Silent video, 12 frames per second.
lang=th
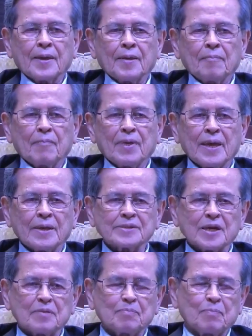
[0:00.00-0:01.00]
มีอาจาร
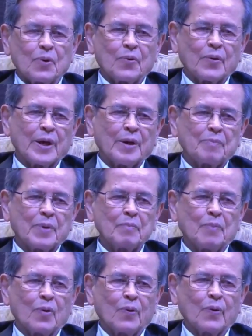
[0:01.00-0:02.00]
ย์ป่วยไพ
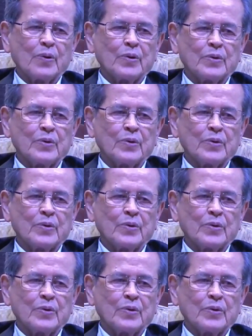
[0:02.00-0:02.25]
บูลย์